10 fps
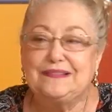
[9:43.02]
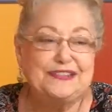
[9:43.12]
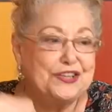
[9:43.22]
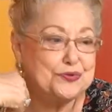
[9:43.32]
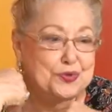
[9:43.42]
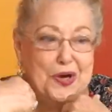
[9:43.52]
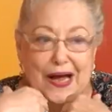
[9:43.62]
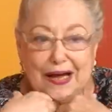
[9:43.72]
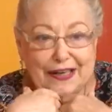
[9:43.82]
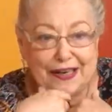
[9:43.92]
deixo
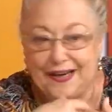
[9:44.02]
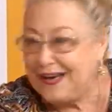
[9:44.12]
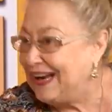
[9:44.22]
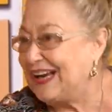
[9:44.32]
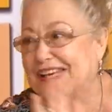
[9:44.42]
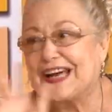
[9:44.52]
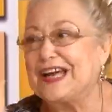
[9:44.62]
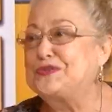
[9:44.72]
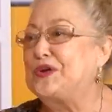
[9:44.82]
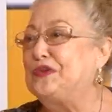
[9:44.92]
é, ela que
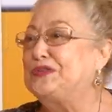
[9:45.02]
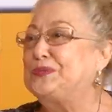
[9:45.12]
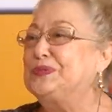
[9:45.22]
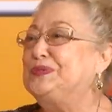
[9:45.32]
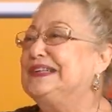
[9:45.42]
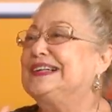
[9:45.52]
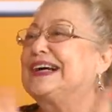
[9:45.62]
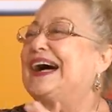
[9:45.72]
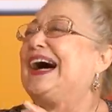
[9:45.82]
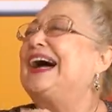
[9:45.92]
resolve tudo em
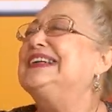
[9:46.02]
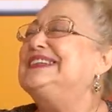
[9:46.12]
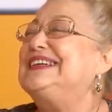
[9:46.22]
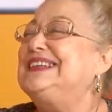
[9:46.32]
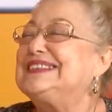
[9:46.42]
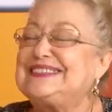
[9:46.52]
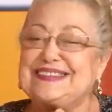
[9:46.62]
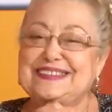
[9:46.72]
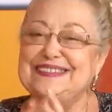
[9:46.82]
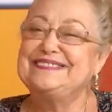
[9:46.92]
casa, é
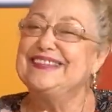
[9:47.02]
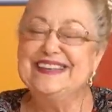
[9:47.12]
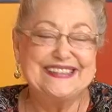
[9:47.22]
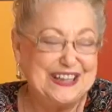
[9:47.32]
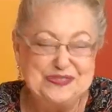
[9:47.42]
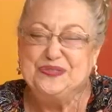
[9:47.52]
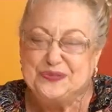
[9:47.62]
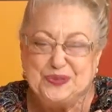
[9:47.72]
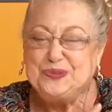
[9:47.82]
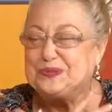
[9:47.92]
assim, está no
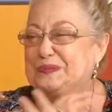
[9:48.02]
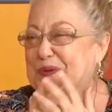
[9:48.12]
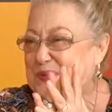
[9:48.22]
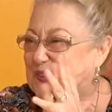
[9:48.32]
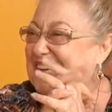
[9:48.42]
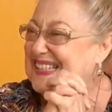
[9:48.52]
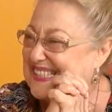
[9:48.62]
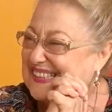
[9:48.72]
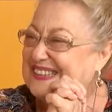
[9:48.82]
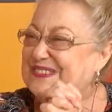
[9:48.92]
fundo do meu
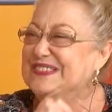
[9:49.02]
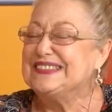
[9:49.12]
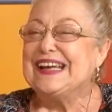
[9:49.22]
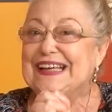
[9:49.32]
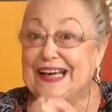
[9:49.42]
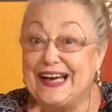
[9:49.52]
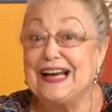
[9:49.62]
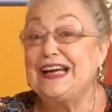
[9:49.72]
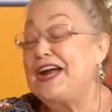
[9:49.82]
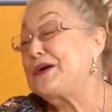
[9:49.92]
coração.
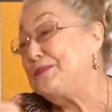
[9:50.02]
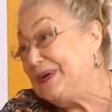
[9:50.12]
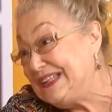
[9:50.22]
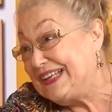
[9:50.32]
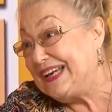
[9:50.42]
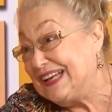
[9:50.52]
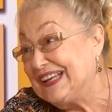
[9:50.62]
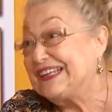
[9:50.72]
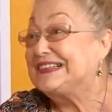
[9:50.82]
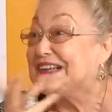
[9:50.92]
Ela e a irmã
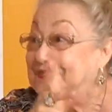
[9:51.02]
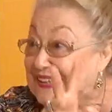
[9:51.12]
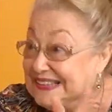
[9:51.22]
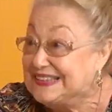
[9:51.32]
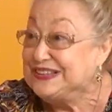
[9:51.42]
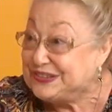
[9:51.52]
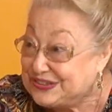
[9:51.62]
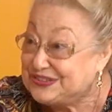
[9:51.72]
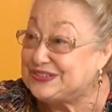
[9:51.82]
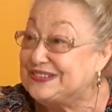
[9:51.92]
dela, que estava
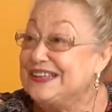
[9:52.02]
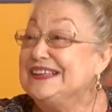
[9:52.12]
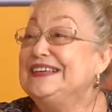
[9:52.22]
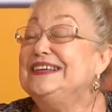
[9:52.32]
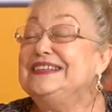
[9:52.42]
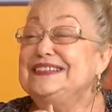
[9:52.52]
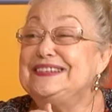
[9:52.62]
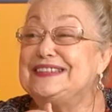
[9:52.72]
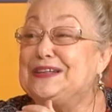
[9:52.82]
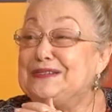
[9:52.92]
antes.
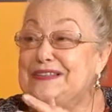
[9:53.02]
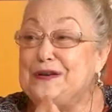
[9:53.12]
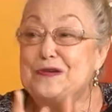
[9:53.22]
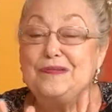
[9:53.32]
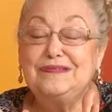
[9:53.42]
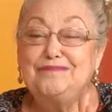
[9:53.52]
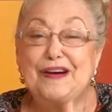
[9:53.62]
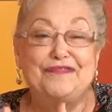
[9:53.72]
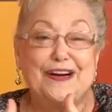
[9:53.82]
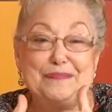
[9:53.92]
Então, é
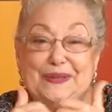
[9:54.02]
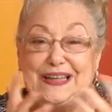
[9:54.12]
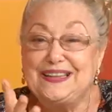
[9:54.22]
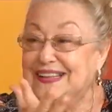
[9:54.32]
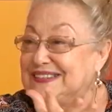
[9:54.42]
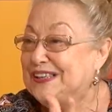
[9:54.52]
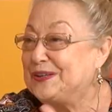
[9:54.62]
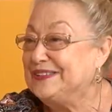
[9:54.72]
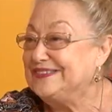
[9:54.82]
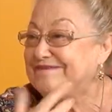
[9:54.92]
uma família que
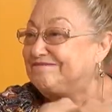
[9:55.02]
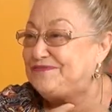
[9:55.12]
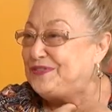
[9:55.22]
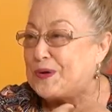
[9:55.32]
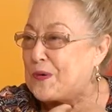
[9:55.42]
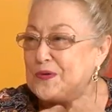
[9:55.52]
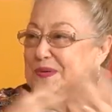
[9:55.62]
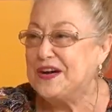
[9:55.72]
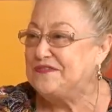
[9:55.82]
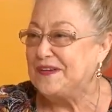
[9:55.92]
eu ficou
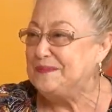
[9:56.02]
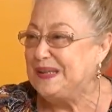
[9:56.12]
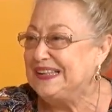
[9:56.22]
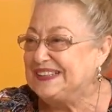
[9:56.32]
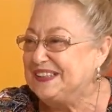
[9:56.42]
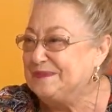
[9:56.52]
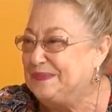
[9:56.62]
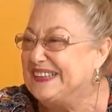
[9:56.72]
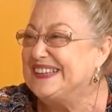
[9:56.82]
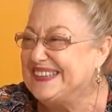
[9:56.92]
minha família
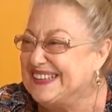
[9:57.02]
também.